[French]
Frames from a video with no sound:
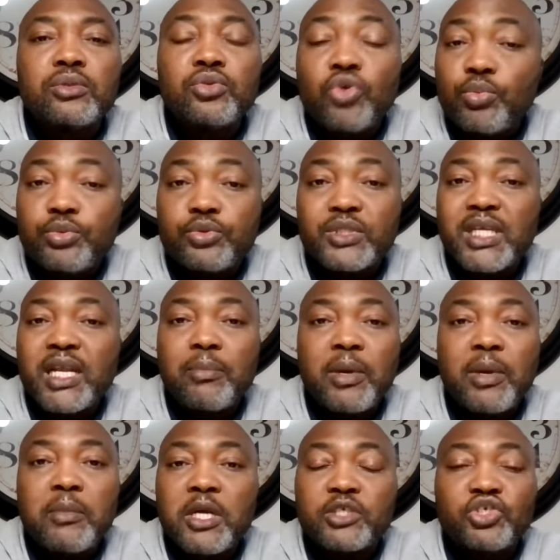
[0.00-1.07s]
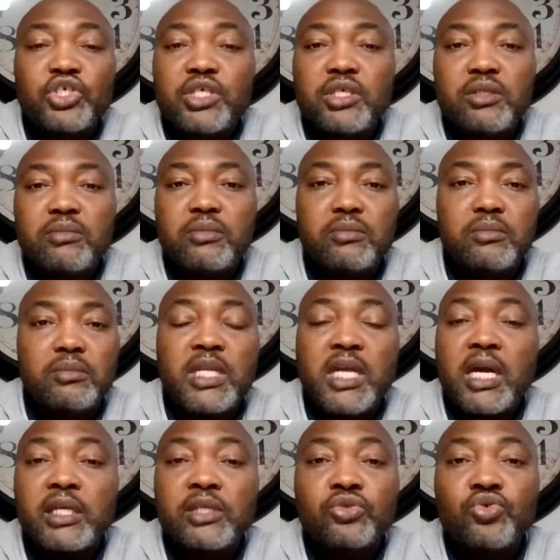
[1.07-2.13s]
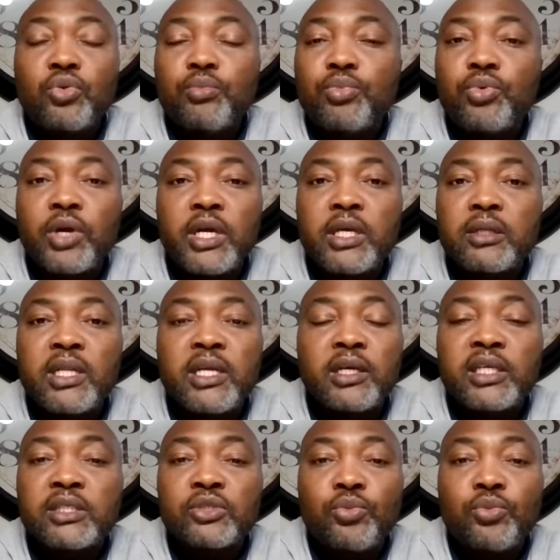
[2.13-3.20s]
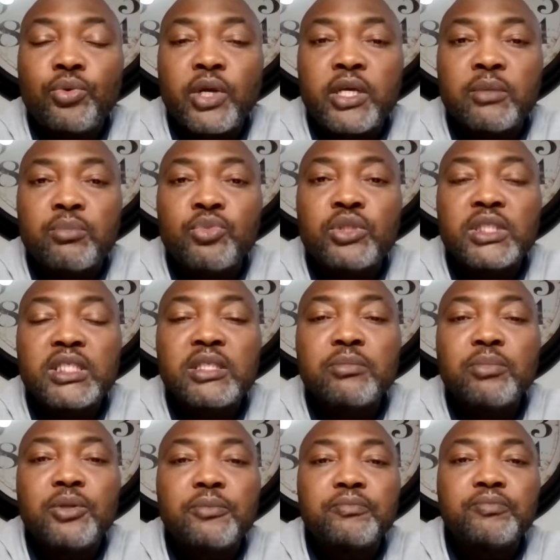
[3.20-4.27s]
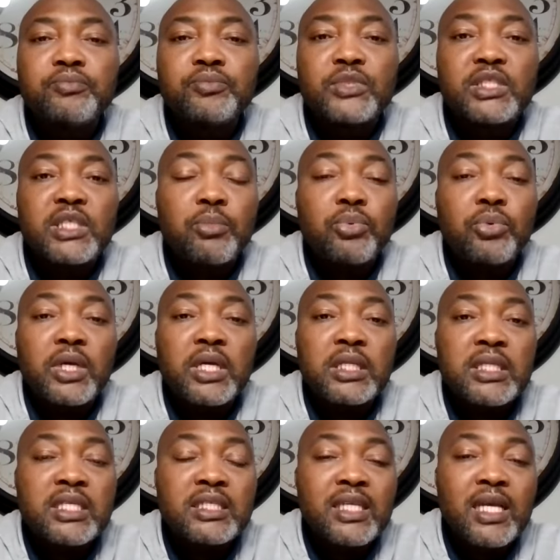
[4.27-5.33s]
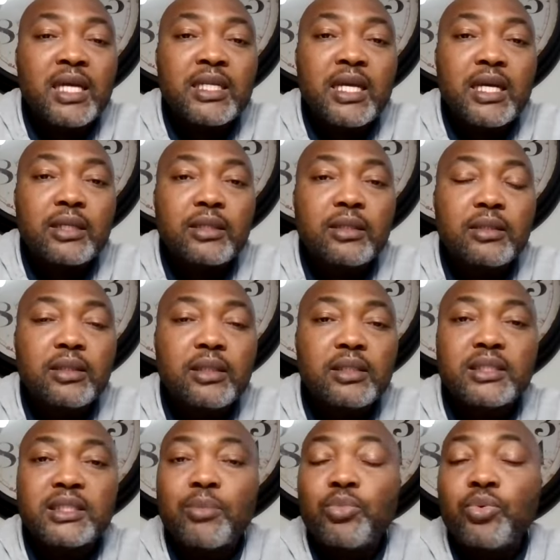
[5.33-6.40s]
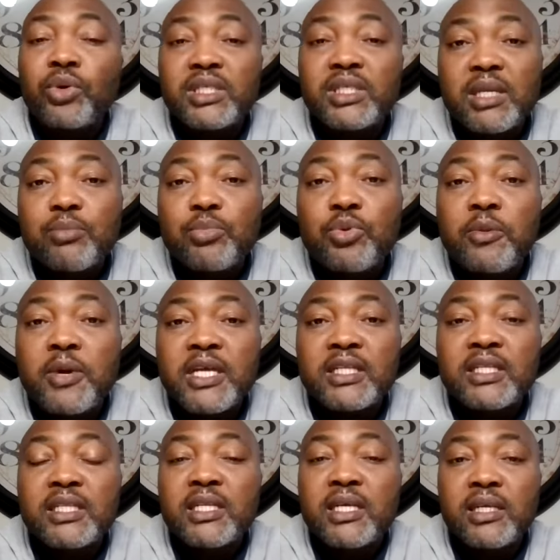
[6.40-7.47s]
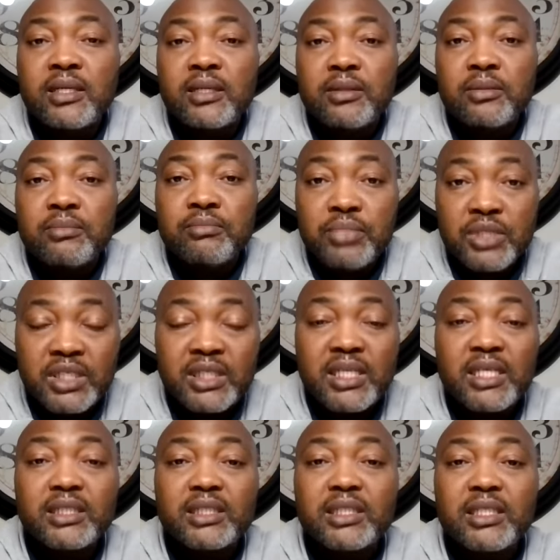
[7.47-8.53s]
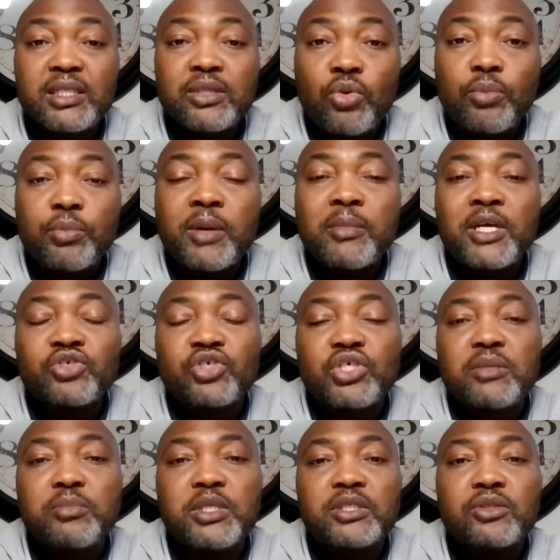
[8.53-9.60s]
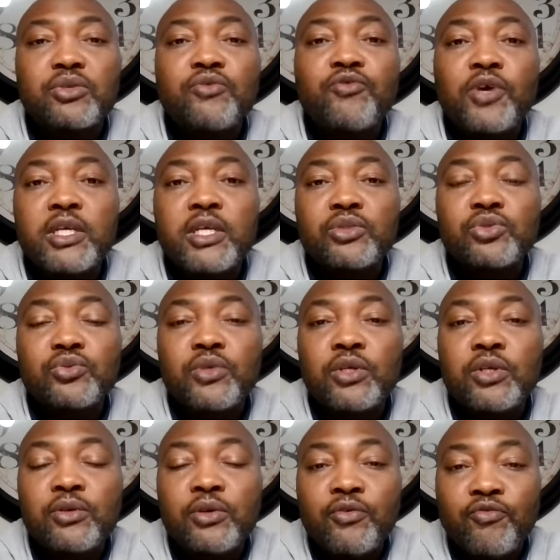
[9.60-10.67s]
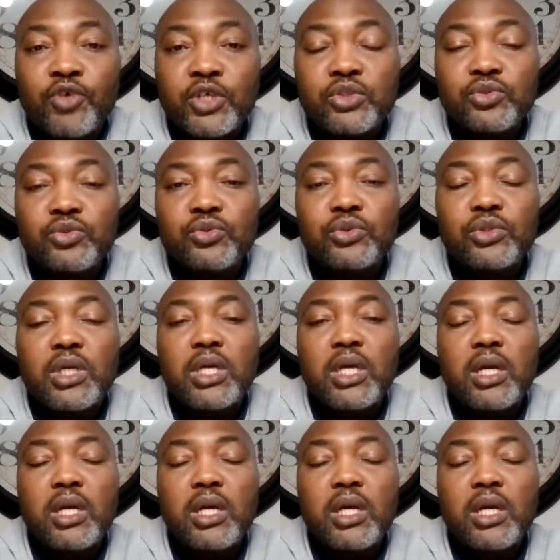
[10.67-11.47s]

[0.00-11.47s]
non plus ça n'a pas marché. La raison pourrait être, les raisons pourraient être multiples. Ça pourrait être des arnaques, ça pourrait simplement être des business qui n'ont pas marché parce que euh, vois-tu.